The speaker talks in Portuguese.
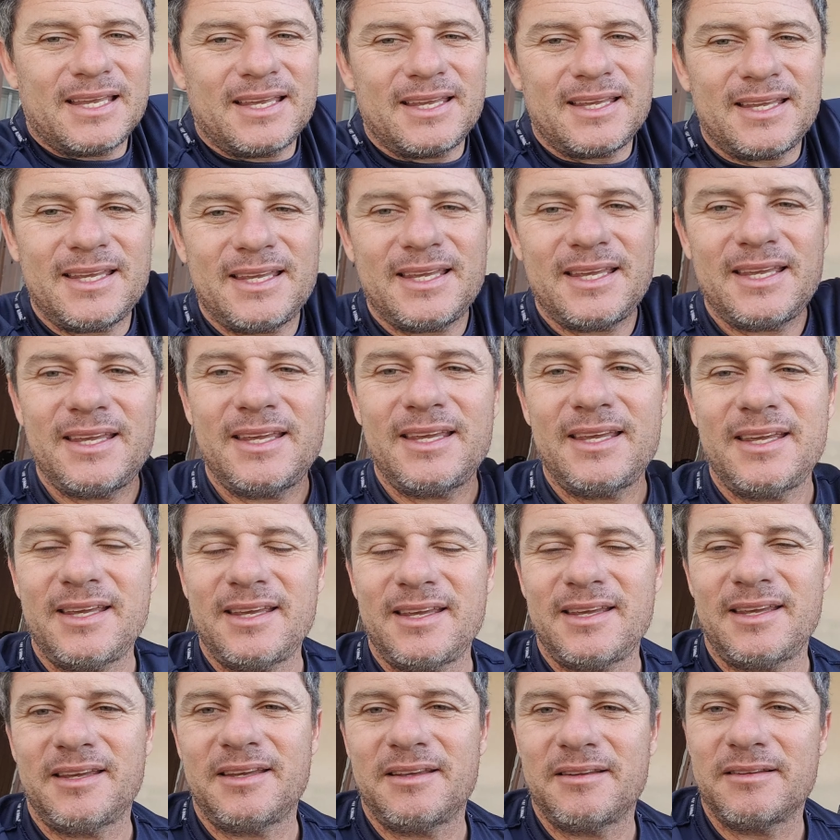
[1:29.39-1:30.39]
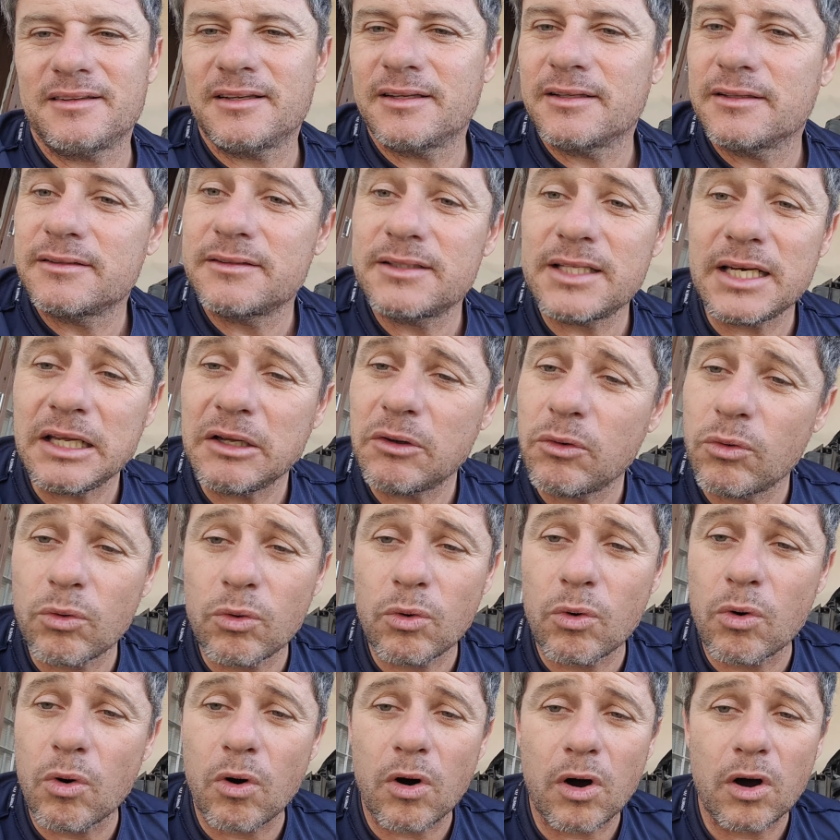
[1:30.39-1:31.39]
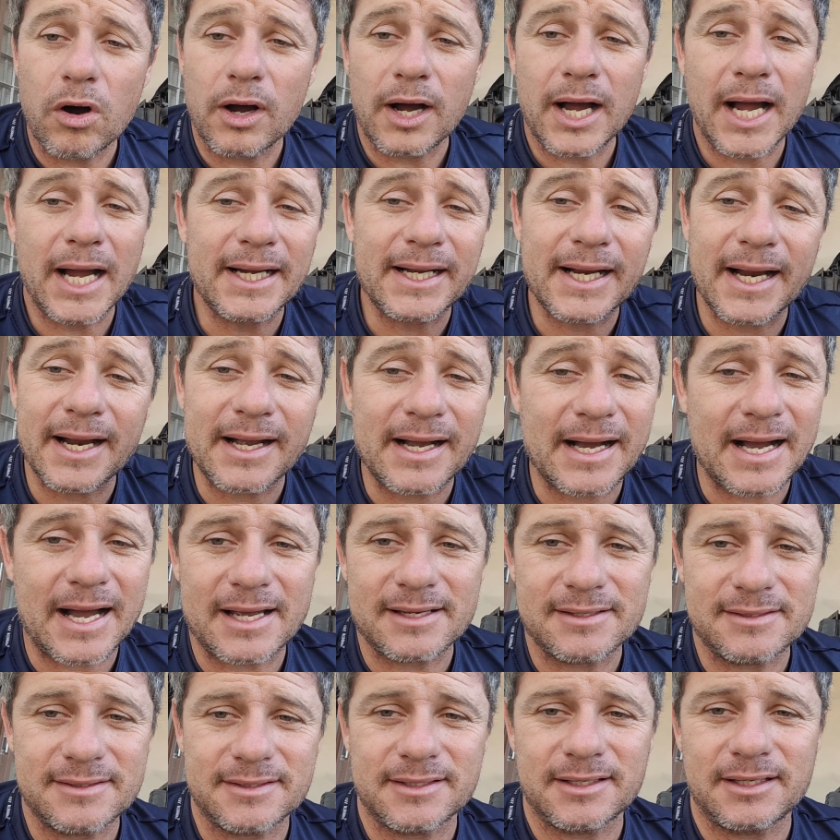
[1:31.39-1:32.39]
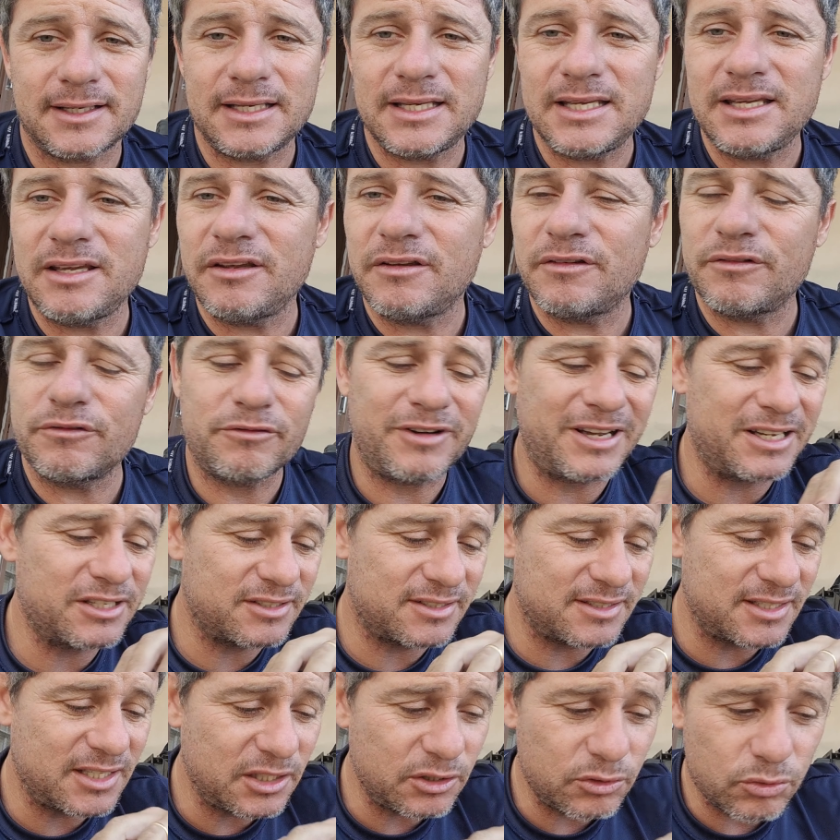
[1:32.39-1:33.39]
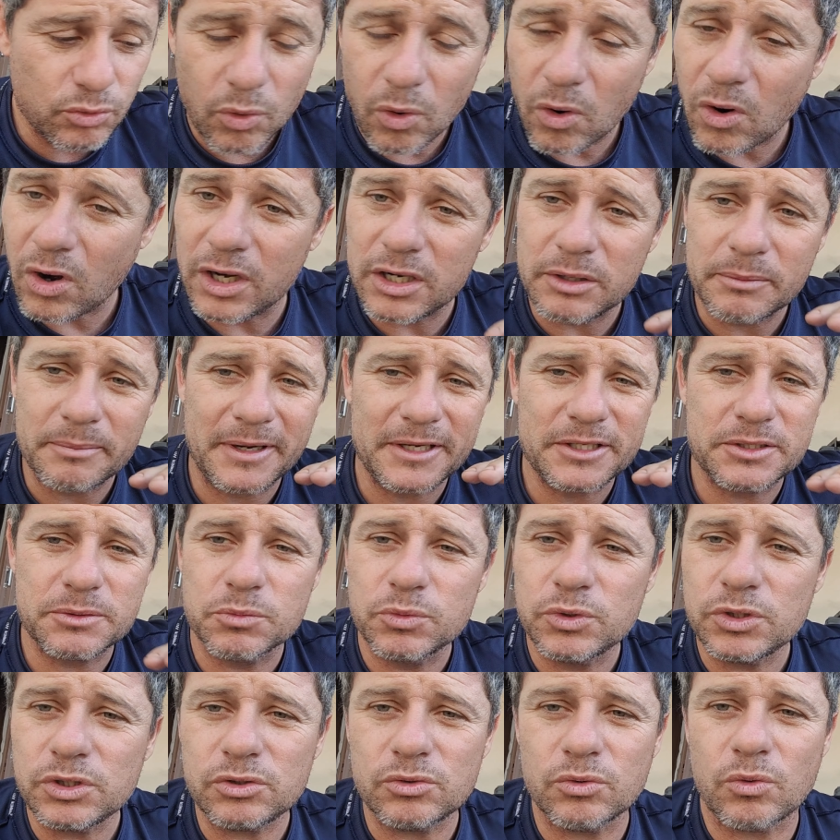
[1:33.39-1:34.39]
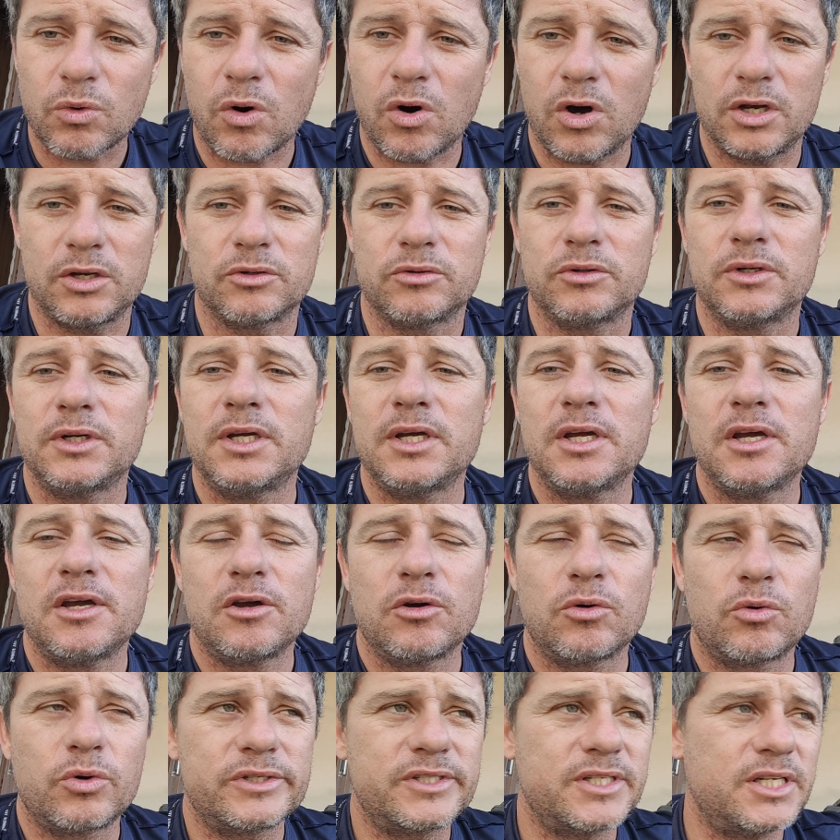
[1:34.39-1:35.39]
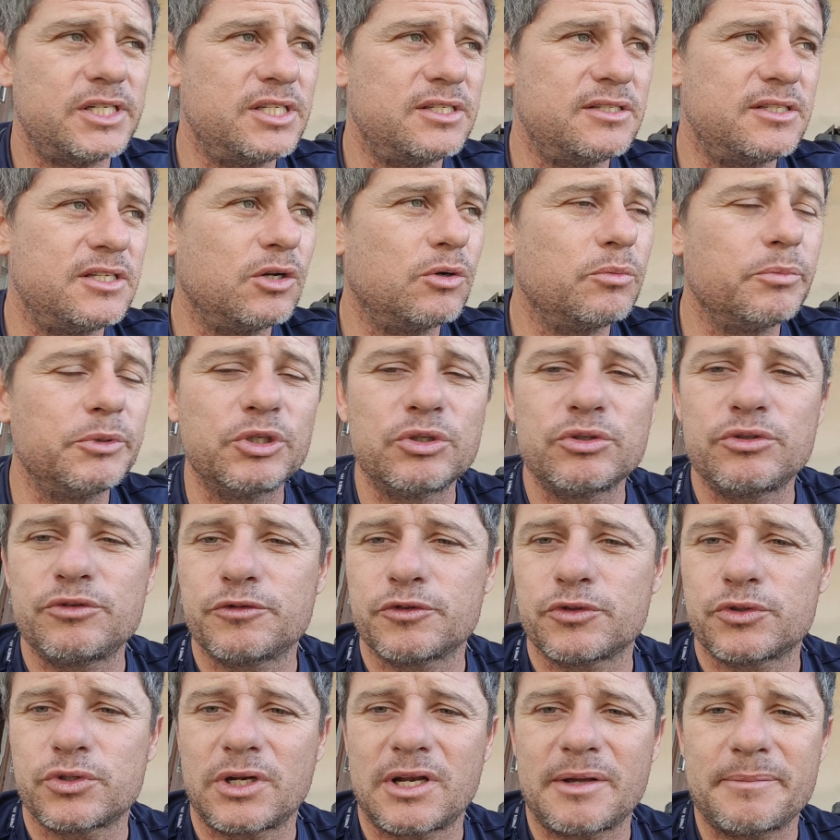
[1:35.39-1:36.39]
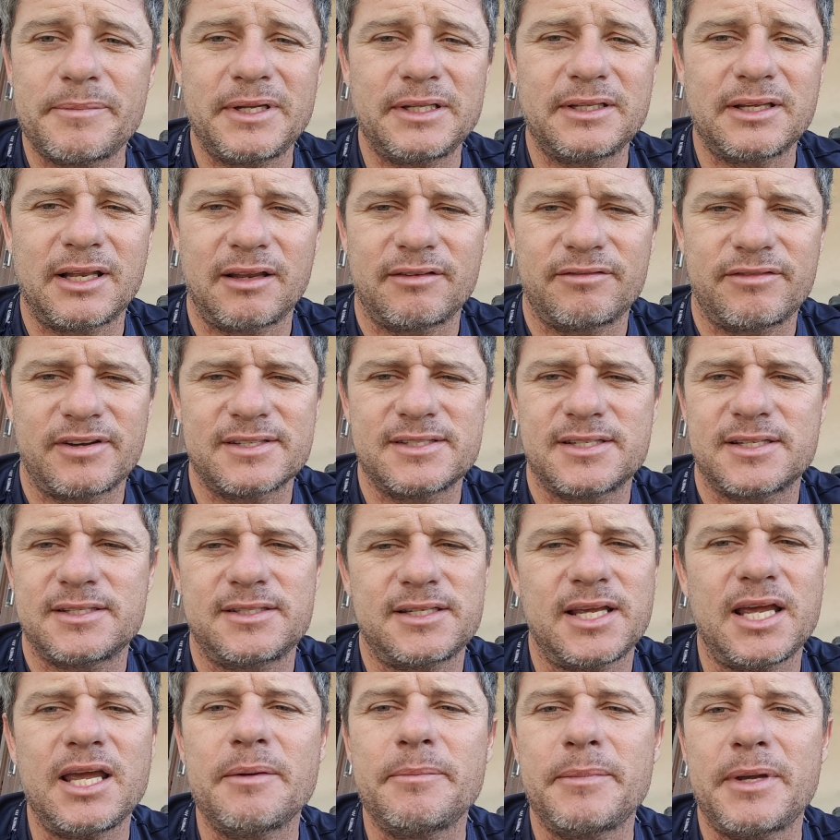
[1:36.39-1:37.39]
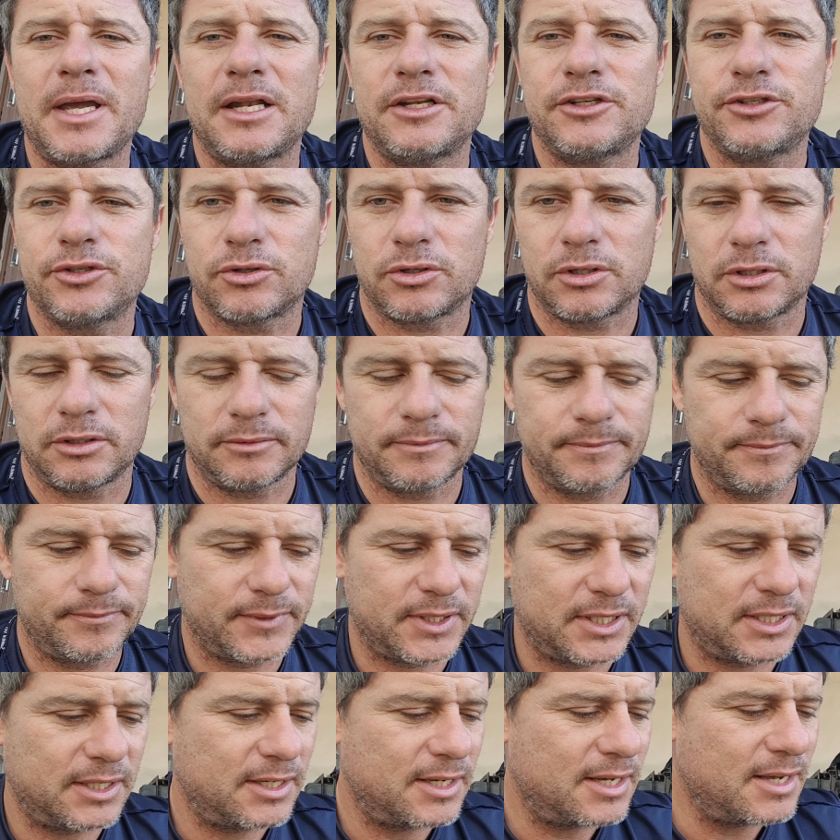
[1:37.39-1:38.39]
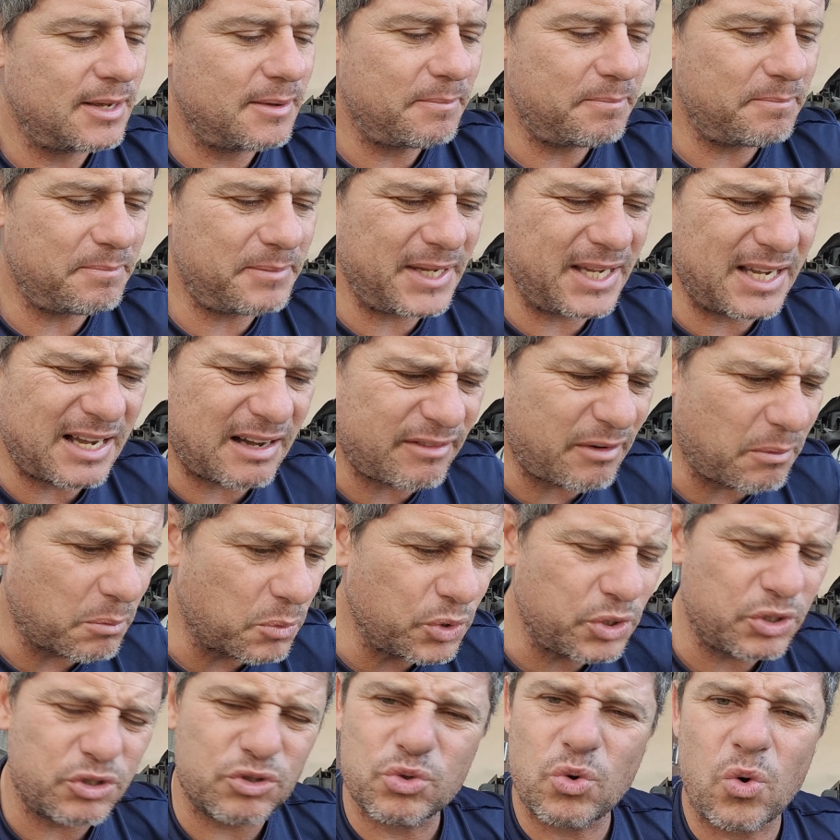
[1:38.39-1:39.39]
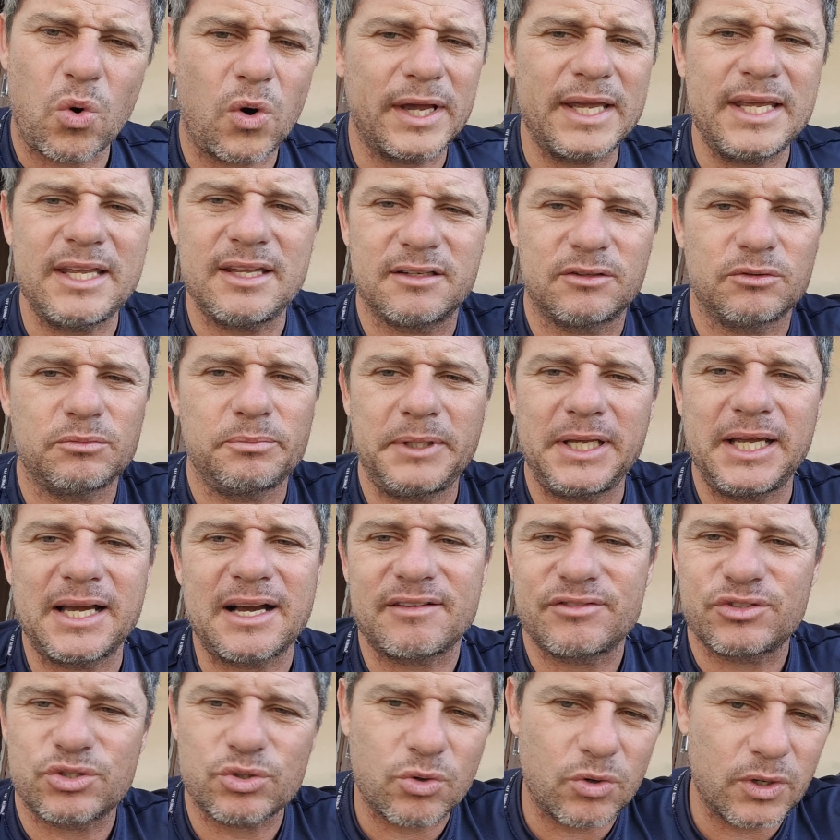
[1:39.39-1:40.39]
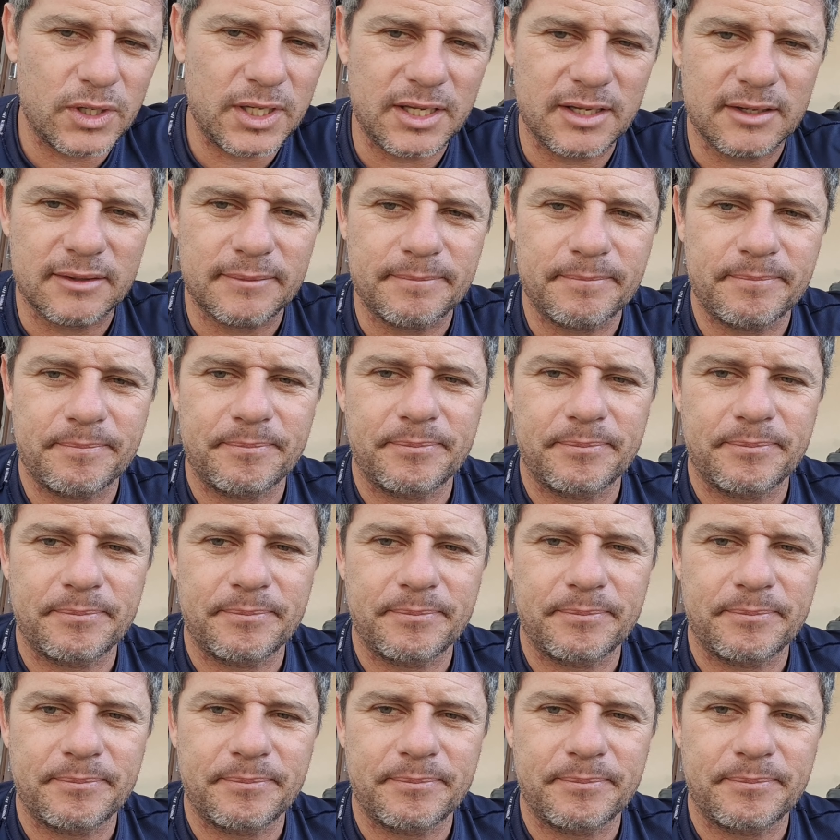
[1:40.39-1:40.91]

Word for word: E trincou a carcaça e vazando óleo, mas muito óleo. Coisa de 5 minutos de funcionamento, ela vaza 100 ml de óleo. Pingava muito, escorria, não pingava, escorria.